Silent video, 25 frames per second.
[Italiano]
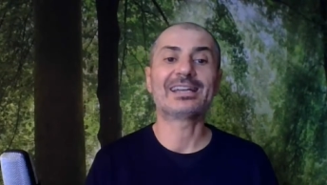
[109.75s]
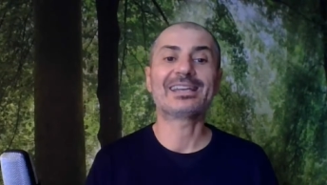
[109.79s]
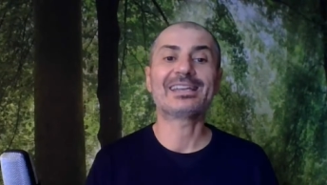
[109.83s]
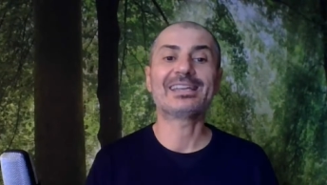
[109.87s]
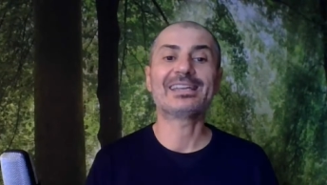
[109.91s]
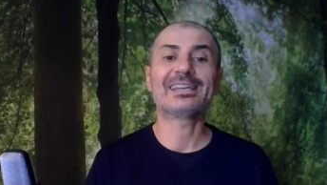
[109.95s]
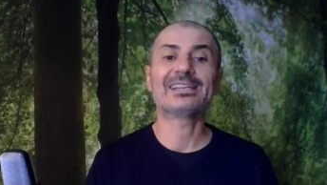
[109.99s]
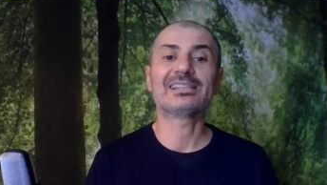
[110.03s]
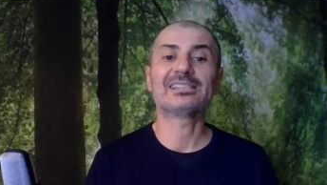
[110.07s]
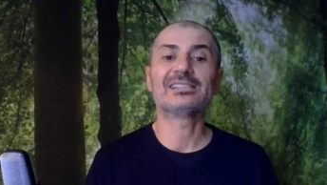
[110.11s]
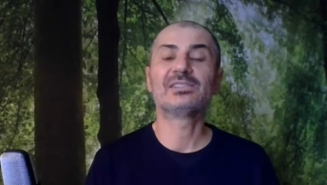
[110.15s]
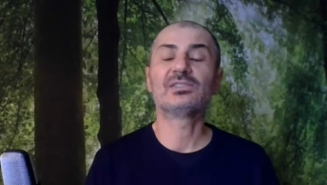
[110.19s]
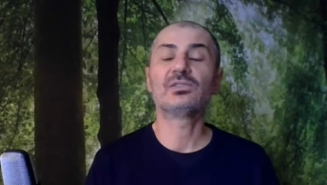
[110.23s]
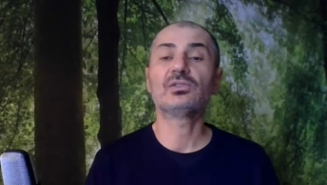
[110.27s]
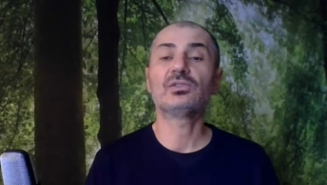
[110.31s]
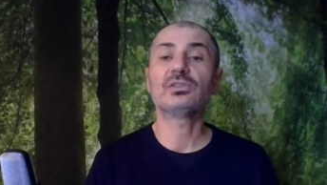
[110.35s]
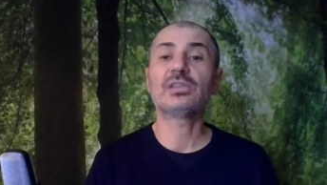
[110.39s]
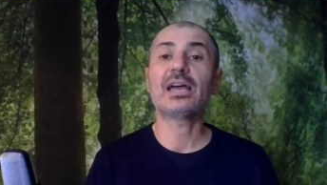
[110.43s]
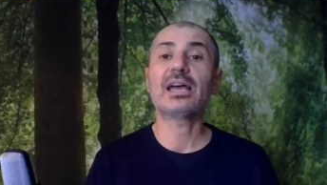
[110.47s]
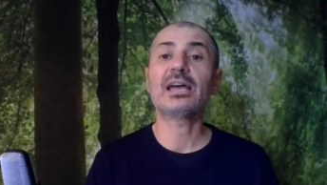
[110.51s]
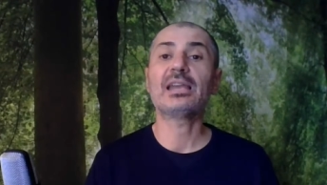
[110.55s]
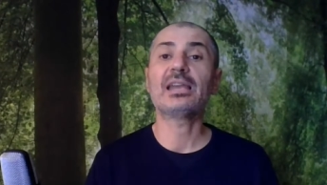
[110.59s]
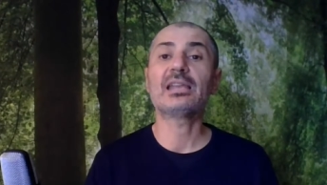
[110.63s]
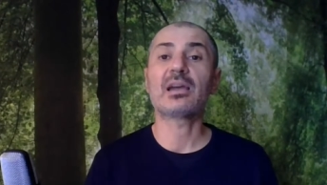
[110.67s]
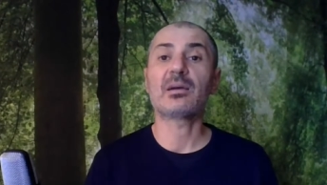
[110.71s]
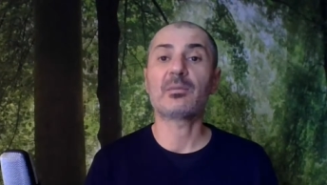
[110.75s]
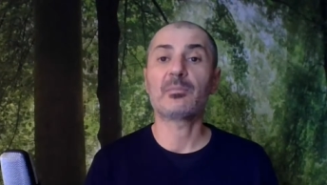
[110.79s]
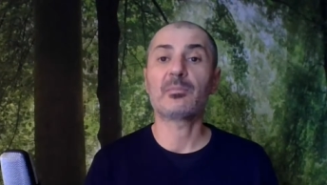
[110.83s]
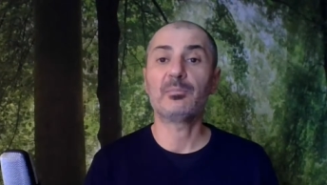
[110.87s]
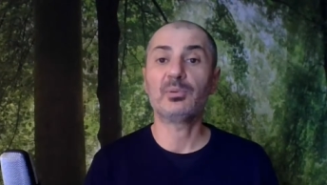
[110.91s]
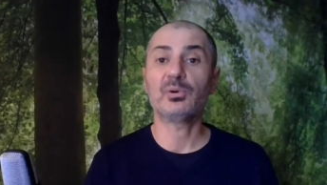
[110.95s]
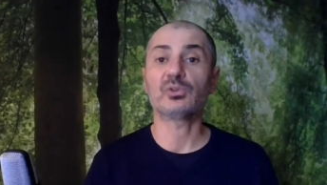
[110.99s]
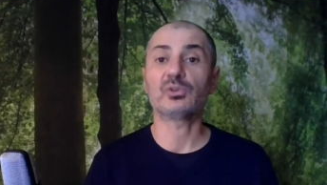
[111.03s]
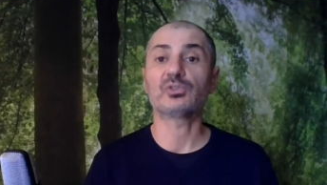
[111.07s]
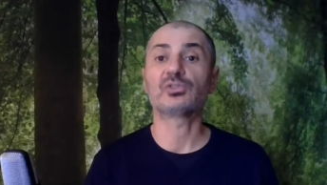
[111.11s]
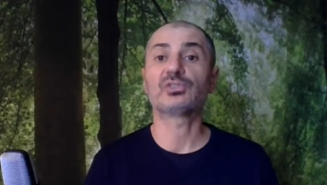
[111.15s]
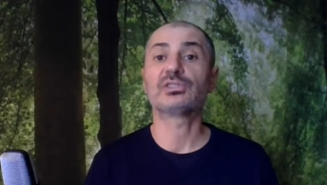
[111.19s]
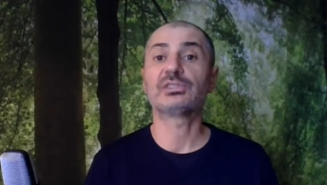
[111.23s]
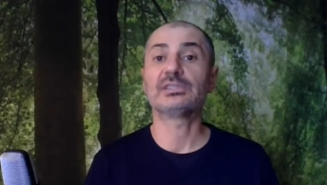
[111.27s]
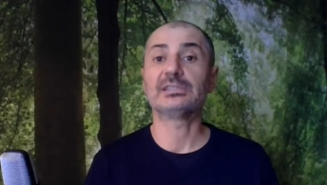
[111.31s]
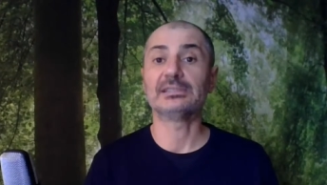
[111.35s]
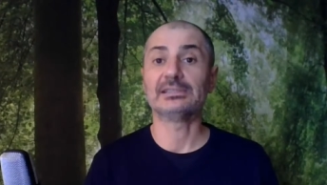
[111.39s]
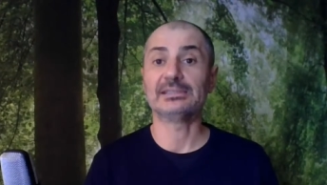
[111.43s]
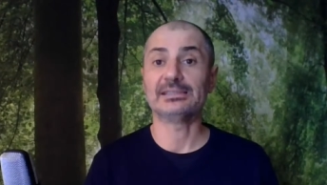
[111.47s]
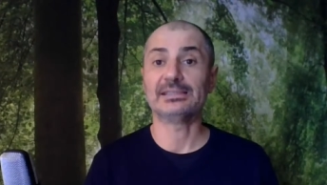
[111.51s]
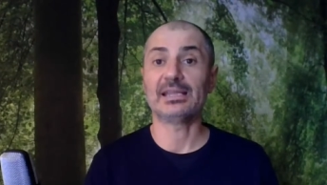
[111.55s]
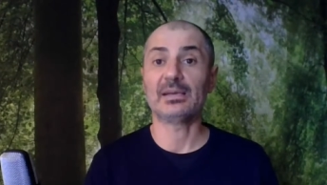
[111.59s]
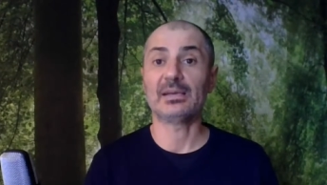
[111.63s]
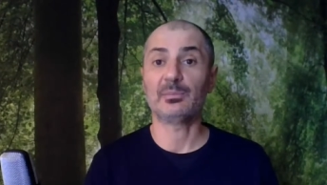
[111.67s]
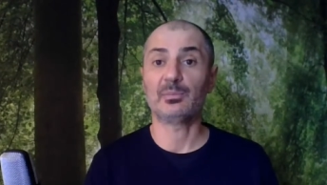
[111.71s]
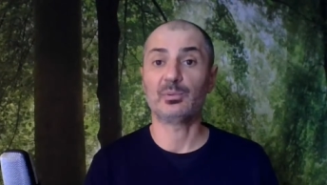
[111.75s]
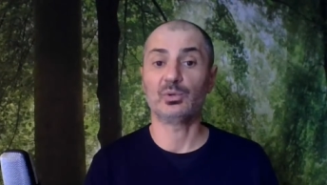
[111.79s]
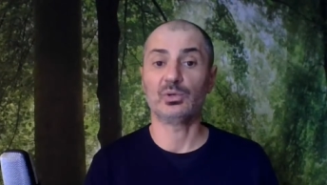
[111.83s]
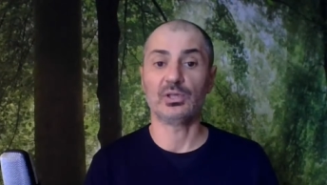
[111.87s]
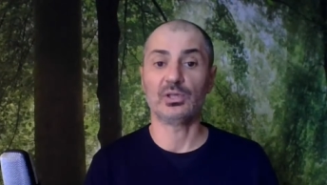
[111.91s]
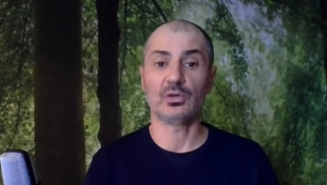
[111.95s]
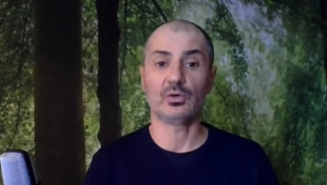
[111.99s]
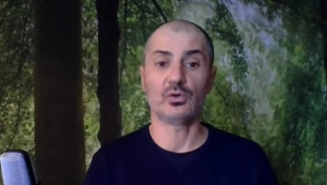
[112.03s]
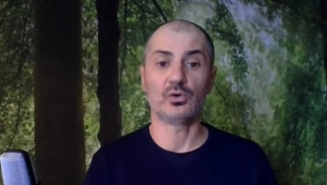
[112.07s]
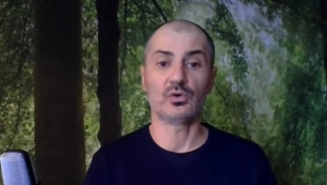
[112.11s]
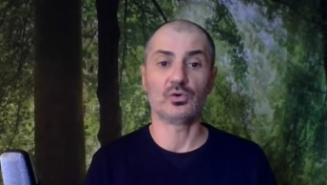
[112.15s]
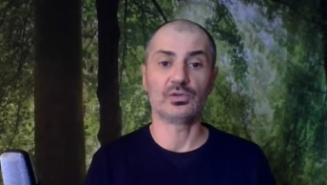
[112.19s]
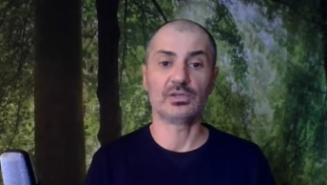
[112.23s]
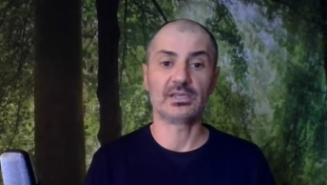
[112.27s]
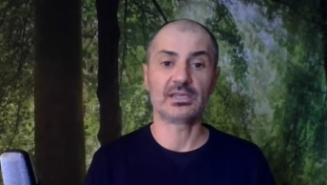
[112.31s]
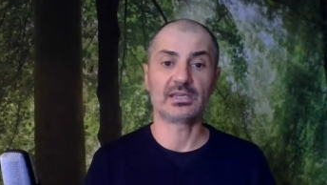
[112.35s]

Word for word: reazionaria post-napoleonica